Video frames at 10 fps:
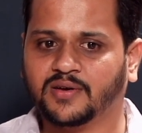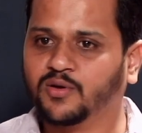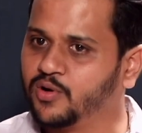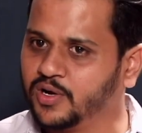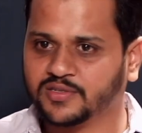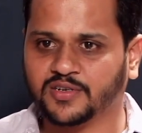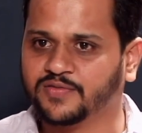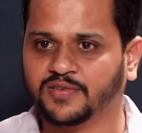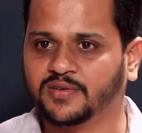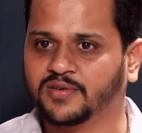లో కాస్ట్
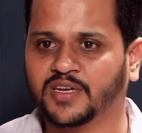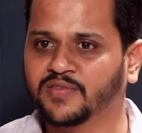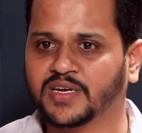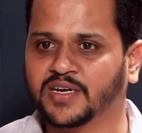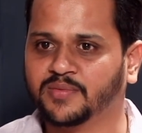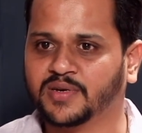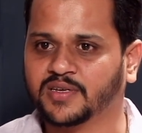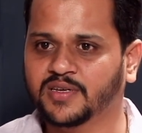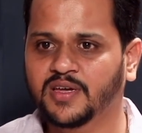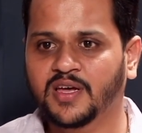ఆఫ్ లివింగ్ అండి మనకి